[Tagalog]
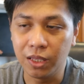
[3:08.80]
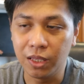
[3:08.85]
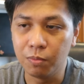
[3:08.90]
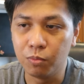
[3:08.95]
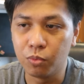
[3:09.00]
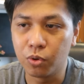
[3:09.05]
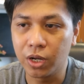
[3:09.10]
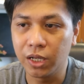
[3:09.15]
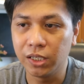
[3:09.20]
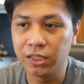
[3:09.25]
Pwede
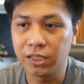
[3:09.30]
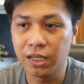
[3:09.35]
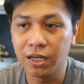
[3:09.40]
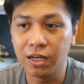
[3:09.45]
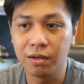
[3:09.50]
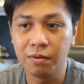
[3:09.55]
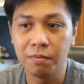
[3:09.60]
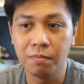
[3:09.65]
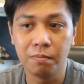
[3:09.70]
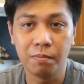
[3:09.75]
mo rin
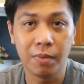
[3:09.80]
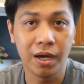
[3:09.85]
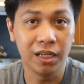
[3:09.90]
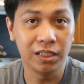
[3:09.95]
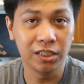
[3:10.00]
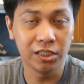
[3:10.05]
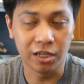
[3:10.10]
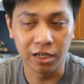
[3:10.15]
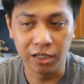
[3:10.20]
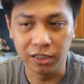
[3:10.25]
siyang
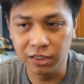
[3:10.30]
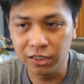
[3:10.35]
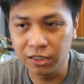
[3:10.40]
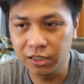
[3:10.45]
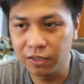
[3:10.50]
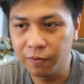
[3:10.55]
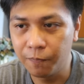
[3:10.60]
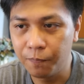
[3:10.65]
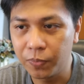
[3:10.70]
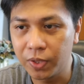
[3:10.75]

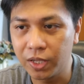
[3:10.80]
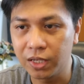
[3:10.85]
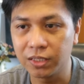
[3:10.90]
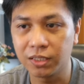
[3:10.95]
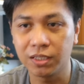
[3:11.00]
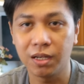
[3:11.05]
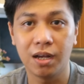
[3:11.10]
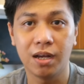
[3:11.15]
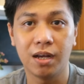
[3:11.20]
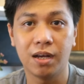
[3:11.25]
ma-charge
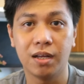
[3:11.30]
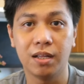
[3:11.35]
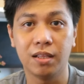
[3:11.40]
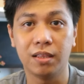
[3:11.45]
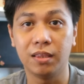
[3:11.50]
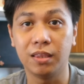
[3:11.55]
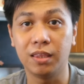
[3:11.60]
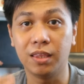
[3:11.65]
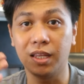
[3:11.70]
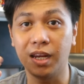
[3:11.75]
sa
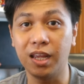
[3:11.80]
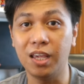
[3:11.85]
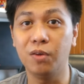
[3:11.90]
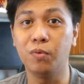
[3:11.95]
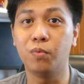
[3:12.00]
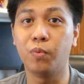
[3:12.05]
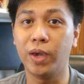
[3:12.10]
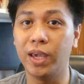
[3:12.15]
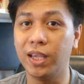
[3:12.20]
three